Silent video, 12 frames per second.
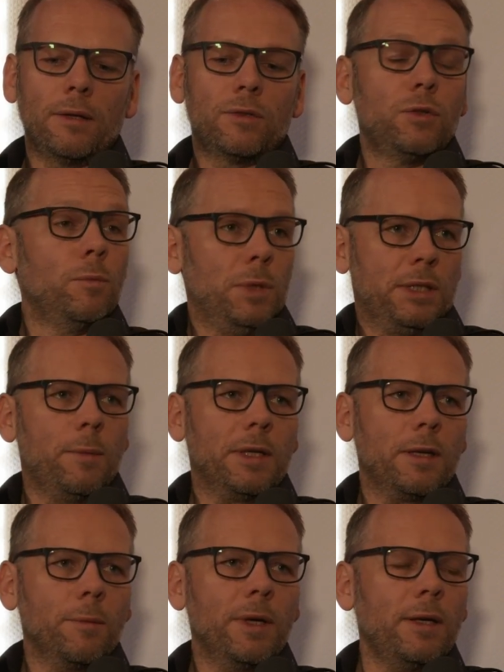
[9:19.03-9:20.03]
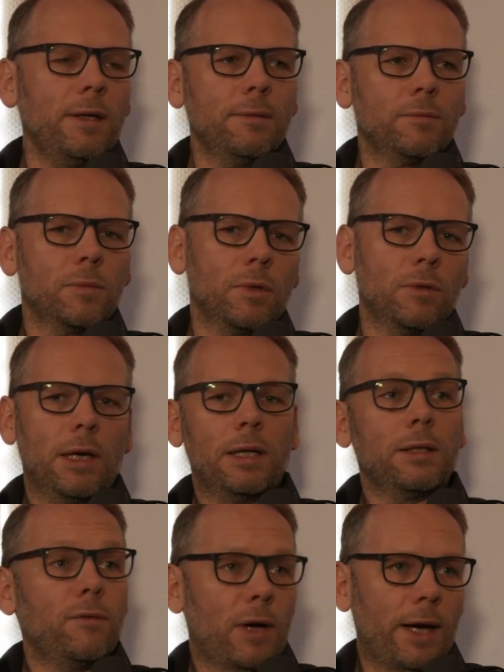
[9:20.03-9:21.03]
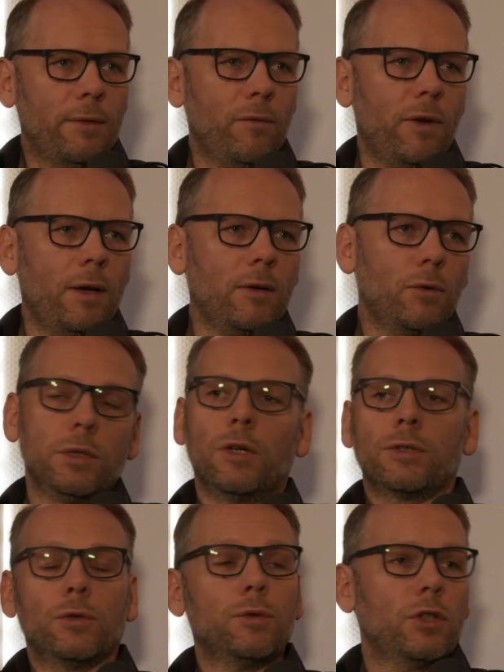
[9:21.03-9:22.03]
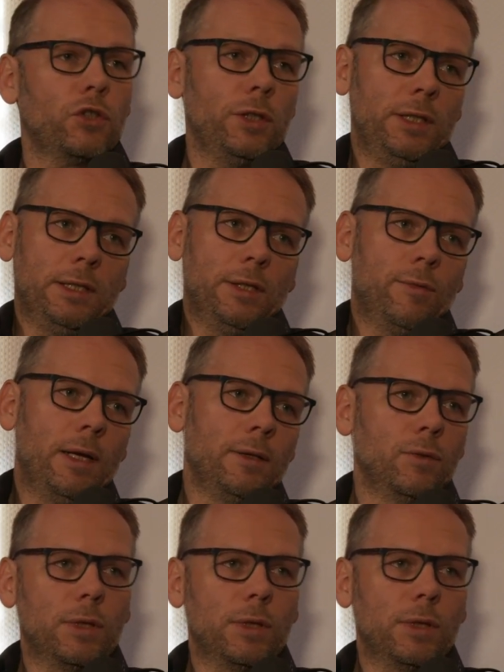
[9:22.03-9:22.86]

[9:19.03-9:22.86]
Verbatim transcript: zum Mitarbeiter bringen relativ einfach und aus unterschiedlichen Quellen.